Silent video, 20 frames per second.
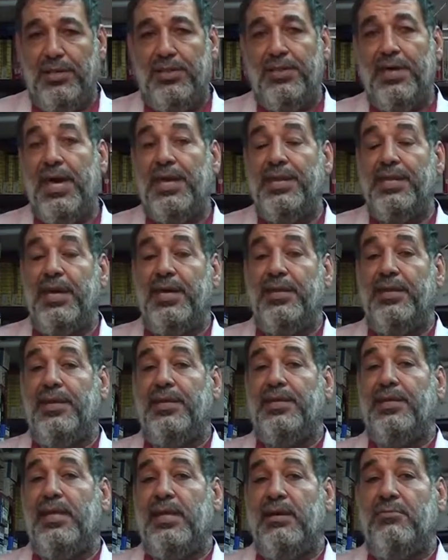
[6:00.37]
ثانيا
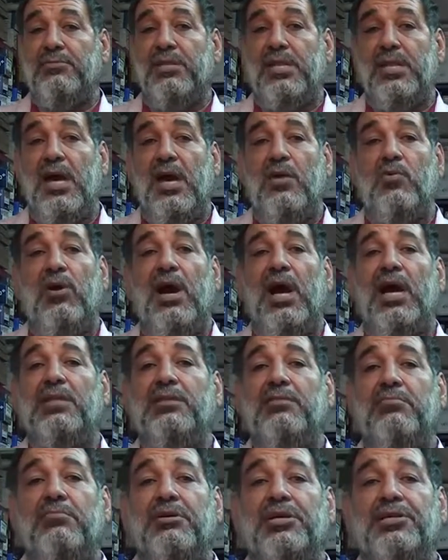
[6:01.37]
احنا الحمد لله الواحد
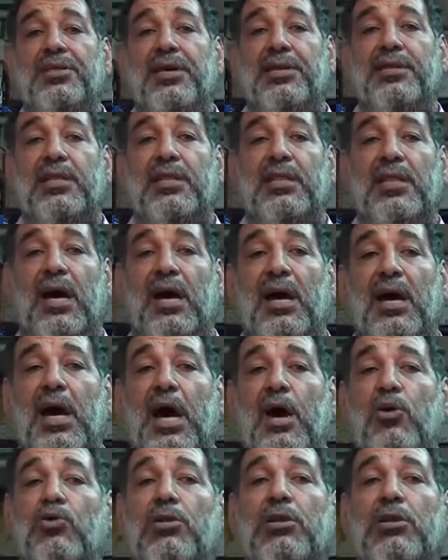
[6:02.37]
بيقدر يطلع او